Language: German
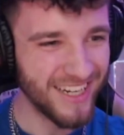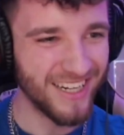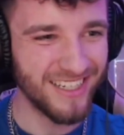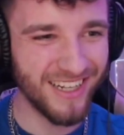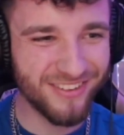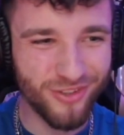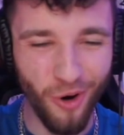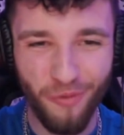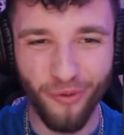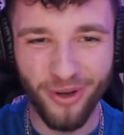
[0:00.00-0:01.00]
Let's go,
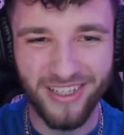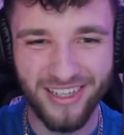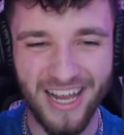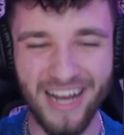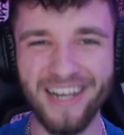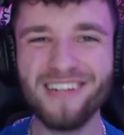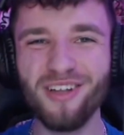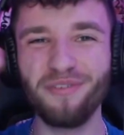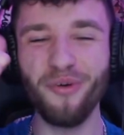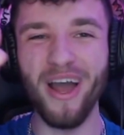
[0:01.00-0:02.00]
Freunde. Lasst
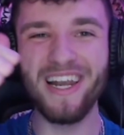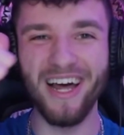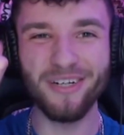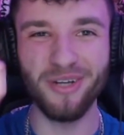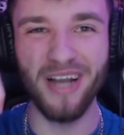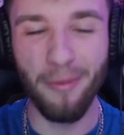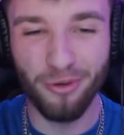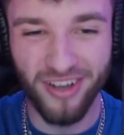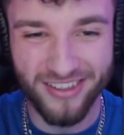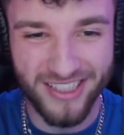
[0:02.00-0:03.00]
dafür ein Like und ein Abo
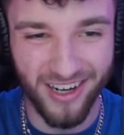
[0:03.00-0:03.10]
da, Digga.